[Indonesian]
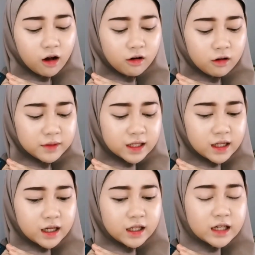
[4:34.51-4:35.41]
Nah, kalau
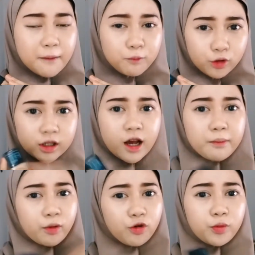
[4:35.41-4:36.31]
misalnya dicampur
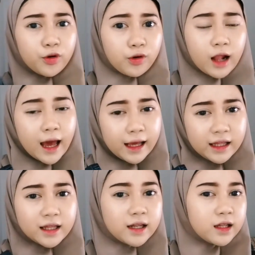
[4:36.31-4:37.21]
dengan produk-produk
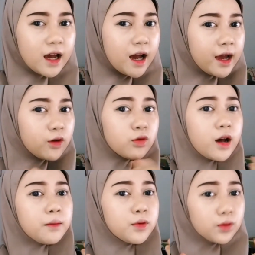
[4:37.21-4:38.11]
lain jadinya kayak
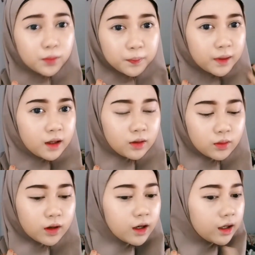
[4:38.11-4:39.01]
kurang menutupi
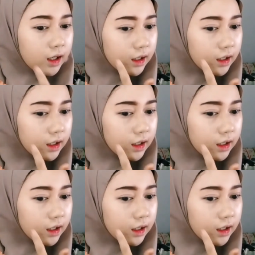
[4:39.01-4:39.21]
gitu.